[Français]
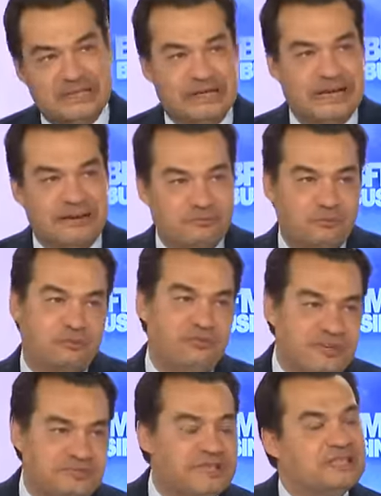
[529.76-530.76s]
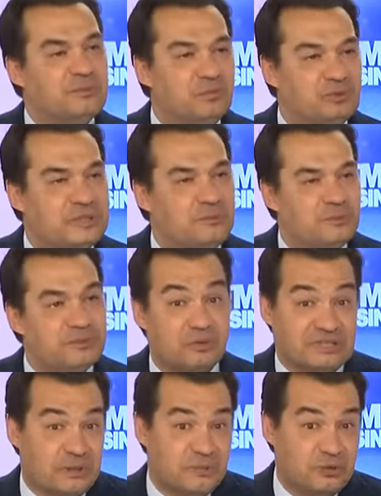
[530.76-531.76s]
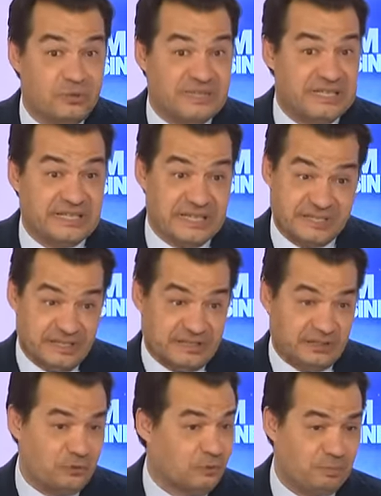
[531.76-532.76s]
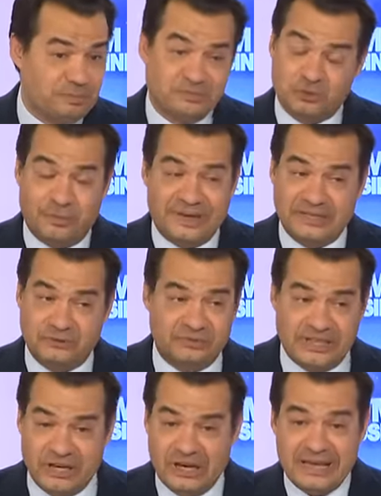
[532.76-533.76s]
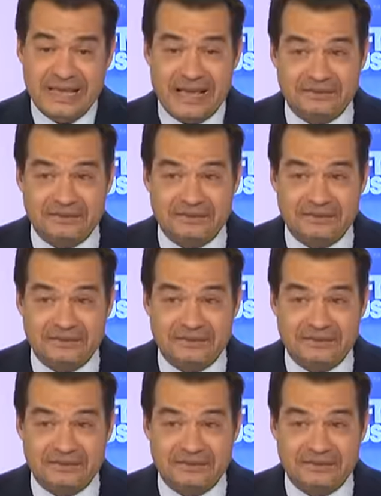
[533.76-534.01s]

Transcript: Là, vous pouvez faire des beaux simplement de 3 ans. Mais une ECI classique, c'est le dont on parlait tout à l'heure, mm.